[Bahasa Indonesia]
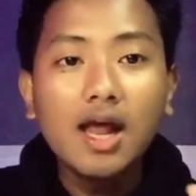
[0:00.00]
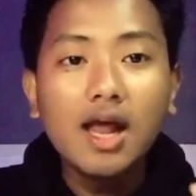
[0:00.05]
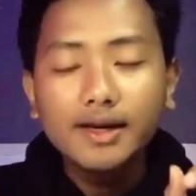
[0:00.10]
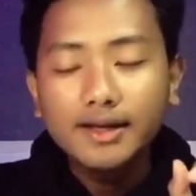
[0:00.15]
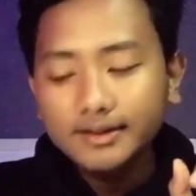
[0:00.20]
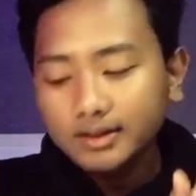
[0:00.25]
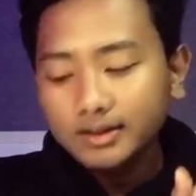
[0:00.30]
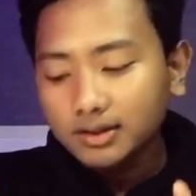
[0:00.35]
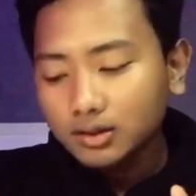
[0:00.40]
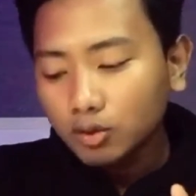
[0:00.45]

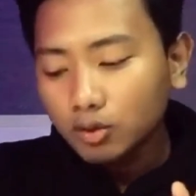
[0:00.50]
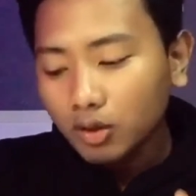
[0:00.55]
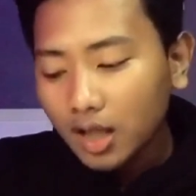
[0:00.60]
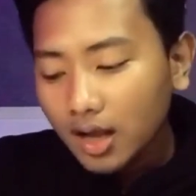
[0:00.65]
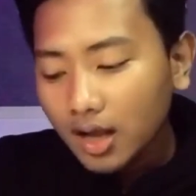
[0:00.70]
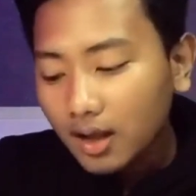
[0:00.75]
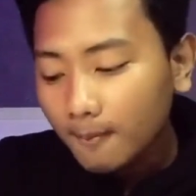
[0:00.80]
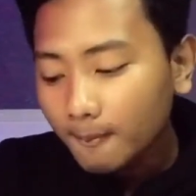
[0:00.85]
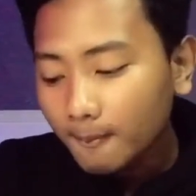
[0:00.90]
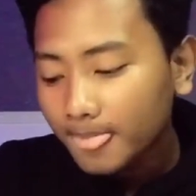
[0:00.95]

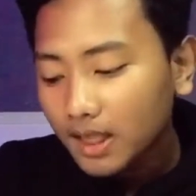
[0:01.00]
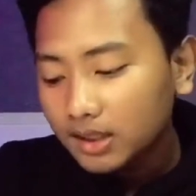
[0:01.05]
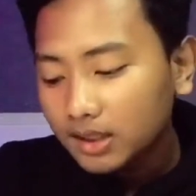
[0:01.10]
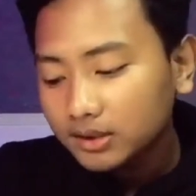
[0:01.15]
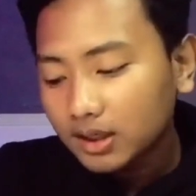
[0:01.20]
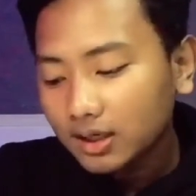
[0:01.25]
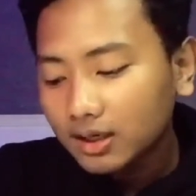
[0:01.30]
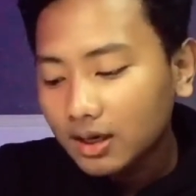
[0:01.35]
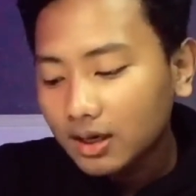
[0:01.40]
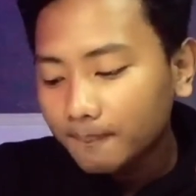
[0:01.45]
Disitulah
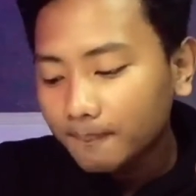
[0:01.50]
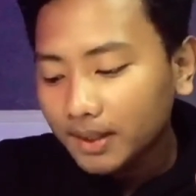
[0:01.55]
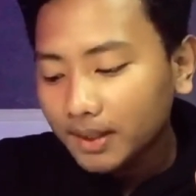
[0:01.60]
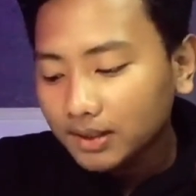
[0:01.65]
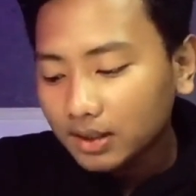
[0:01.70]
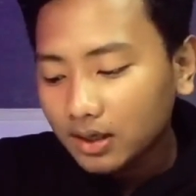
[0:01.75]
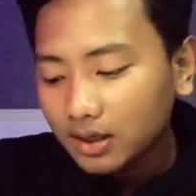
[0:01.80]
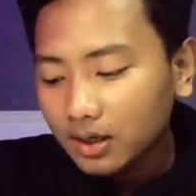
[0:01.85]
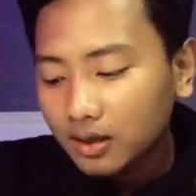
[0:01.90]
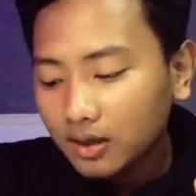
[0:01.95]
terdapat
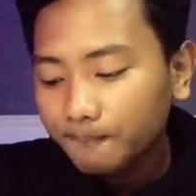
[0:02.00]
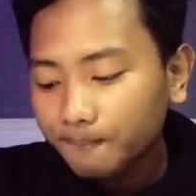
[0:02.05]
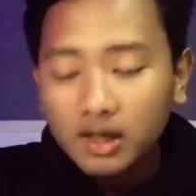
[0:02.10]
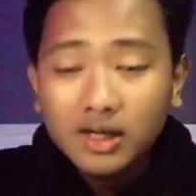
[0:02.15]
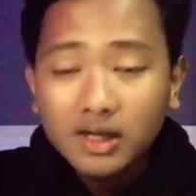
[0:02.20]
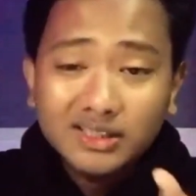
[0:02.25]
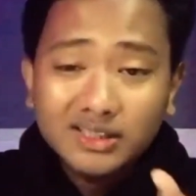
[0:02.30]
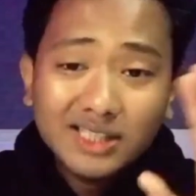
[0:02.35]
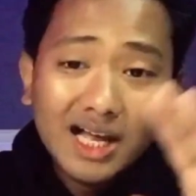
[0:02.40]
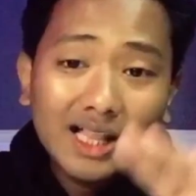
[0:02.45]
uh,
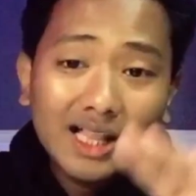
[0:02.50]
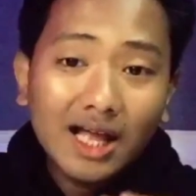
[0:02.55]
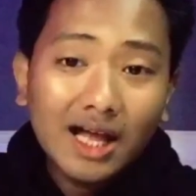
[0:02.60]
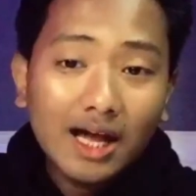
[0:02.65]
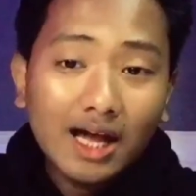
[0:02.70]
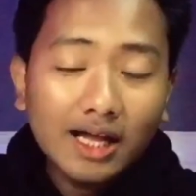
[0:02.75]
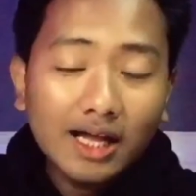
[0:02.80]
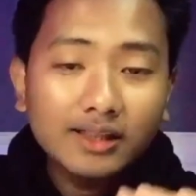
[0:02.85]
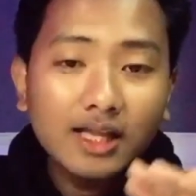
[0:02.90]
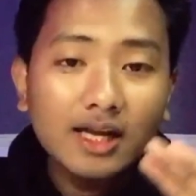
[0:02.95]

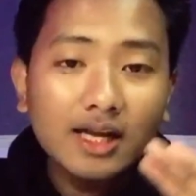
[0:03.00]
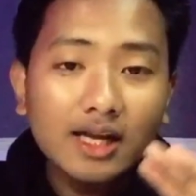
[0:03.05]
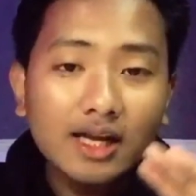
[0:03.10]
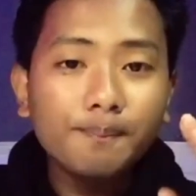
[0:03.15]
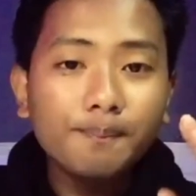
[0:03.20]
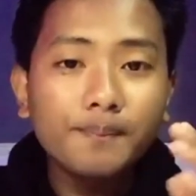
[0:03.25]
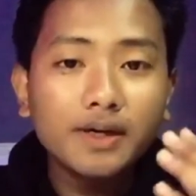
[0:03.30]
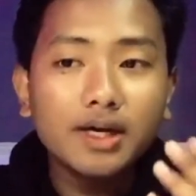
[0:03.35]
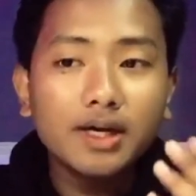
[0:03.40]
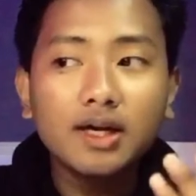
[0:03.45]
kesalahan dari
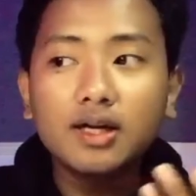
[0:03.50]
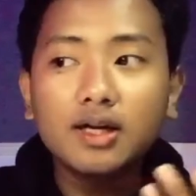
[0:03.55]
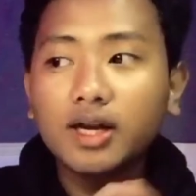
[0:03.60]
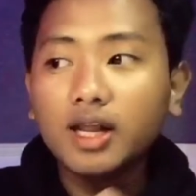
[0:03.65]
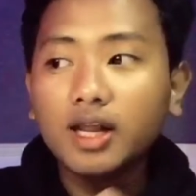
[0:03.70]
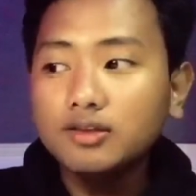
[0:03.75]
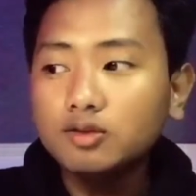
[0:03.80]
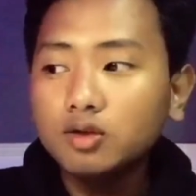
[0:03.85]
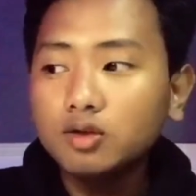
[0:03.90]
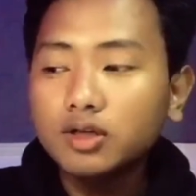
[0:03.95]
eh,
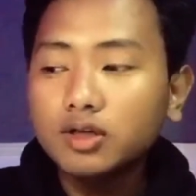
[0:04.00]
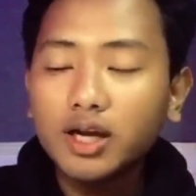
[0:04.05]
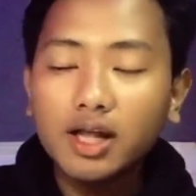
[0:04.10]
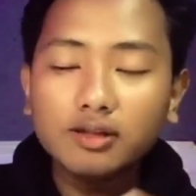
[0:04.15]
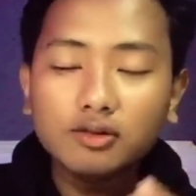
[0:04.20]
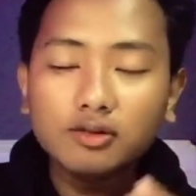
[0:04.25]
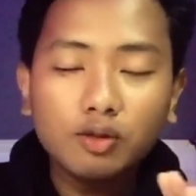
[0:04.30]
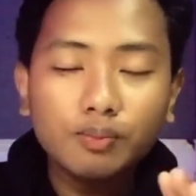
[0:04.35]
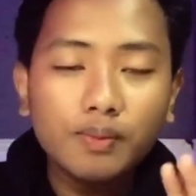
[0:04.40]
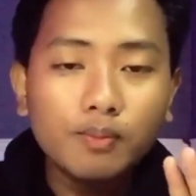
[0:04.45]

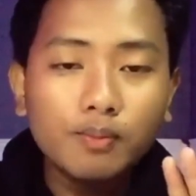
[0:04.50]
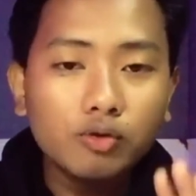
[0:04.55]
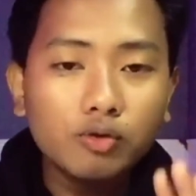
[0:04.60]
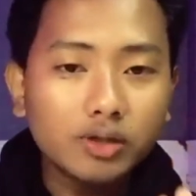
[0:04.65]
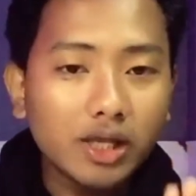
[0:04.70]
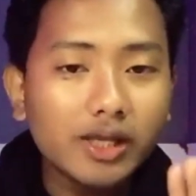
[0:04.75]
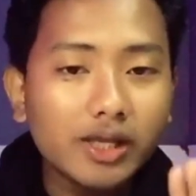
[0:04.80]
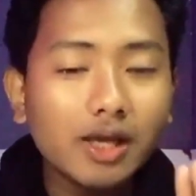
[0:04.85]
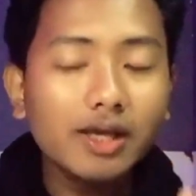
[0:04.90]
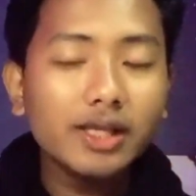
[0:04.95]
kreator-kreator uh,
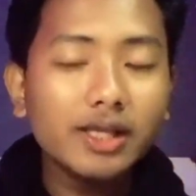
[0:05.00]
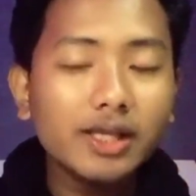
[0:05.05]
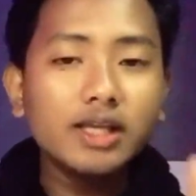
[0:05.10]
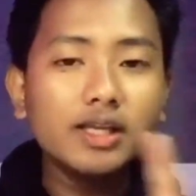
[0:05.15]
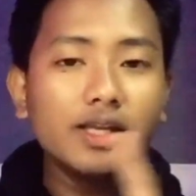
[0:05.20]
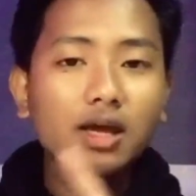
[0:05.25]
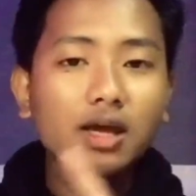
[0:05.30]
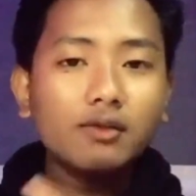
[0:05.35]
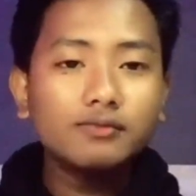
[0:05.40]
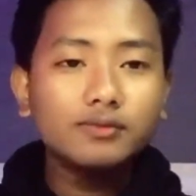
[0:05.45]
pemula yang
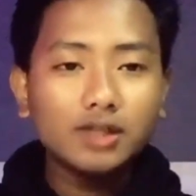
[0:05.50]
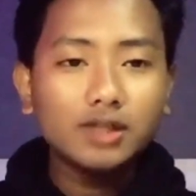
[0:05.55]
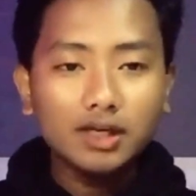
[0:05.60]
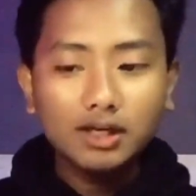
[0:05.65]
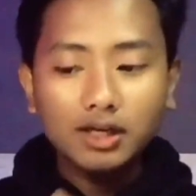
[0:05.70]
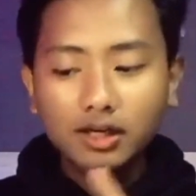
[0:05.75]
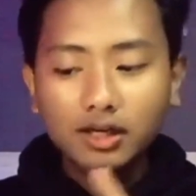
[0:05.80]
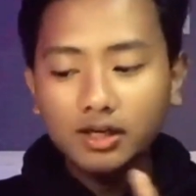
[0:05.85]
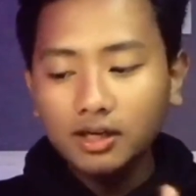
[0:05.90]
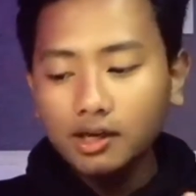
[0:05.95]
ingin daftar
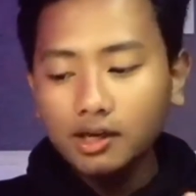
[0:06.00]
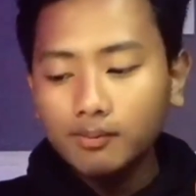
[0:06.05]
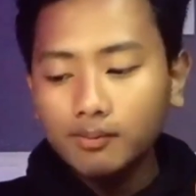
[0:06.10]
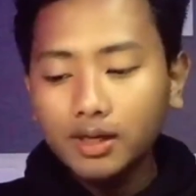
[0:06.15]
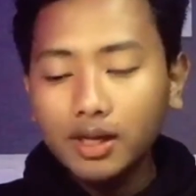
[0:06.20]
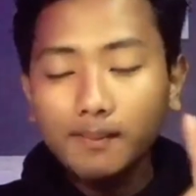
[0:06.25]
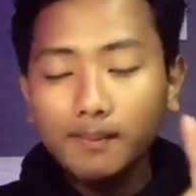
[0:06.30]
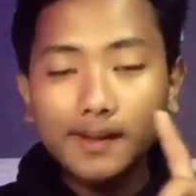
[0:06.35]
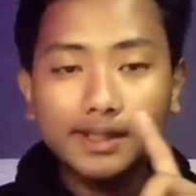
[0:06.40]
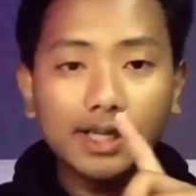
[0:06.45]
dan ingin
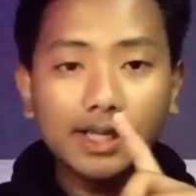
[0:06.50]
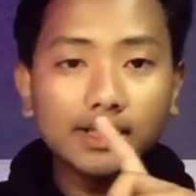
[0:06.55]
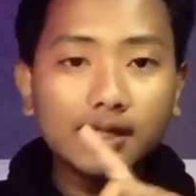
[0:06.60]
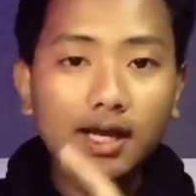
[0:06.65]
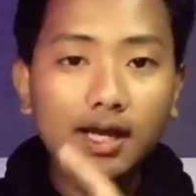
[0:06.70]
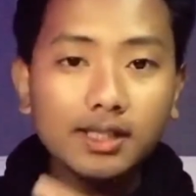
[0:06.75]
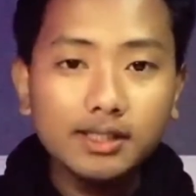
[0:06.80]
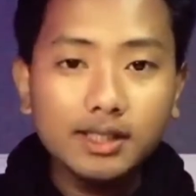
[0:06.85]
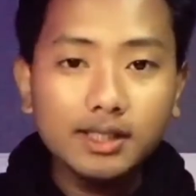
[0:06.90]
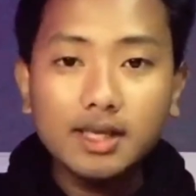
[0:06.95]
mendapatkan
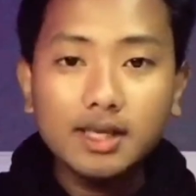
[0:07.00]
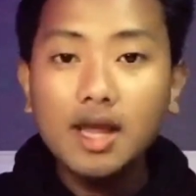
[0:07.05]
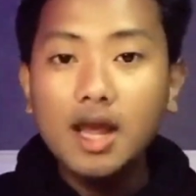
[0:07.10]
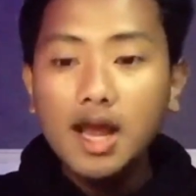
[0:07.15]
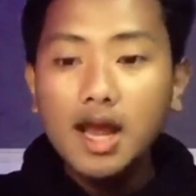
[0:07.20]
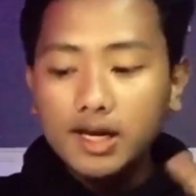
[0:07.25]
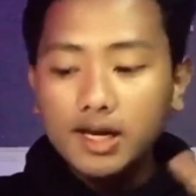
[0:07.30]
gaji.